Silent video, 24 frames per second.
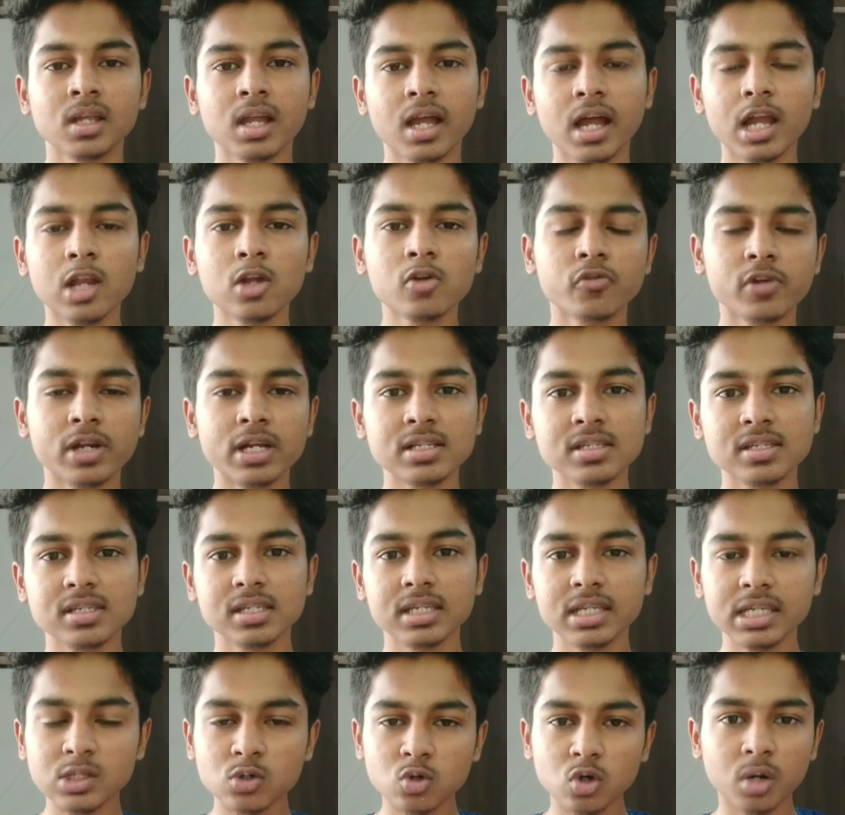ஹலோ ஃப்ரெண்ட்ஸ்
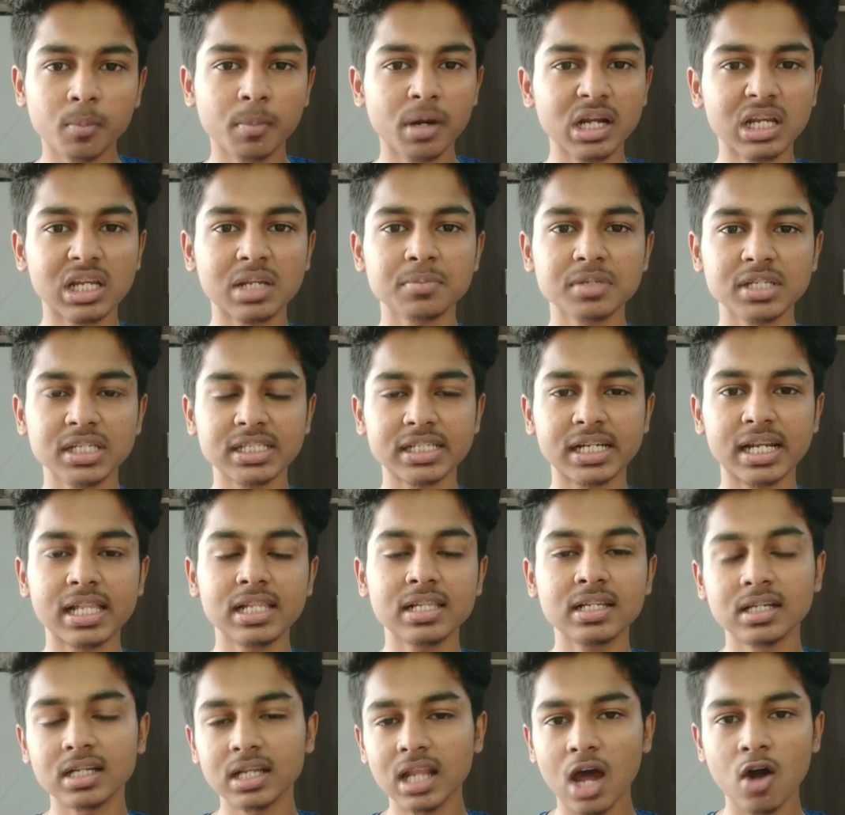இது உங்கள் மாற்றம் சே சேனல்
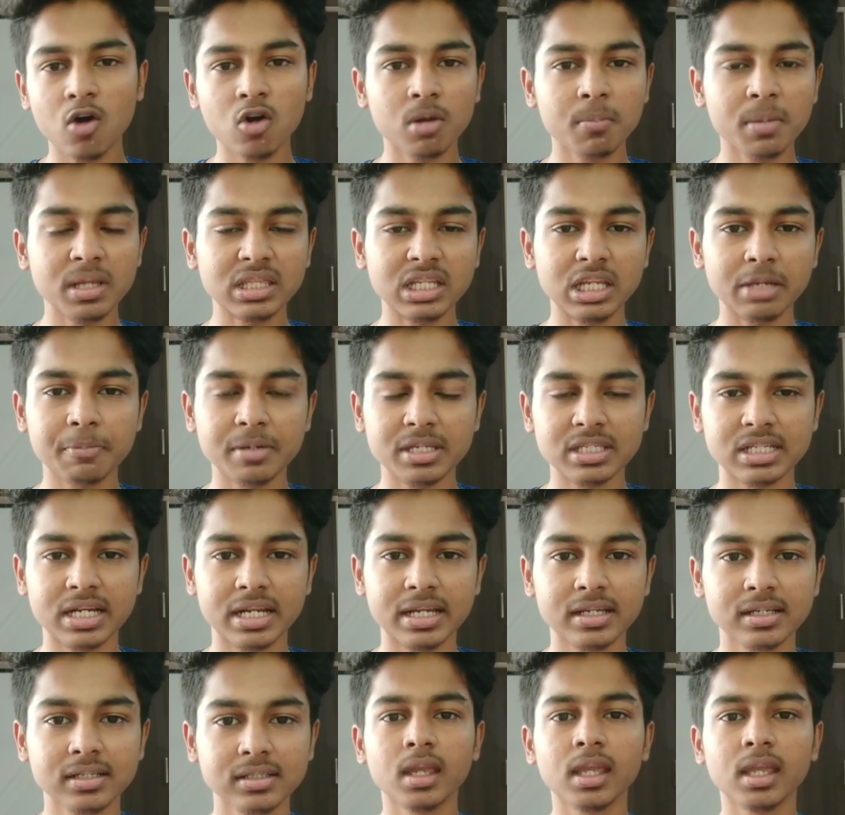நான் உங்கள் பத்ரி பேசுகிறேன்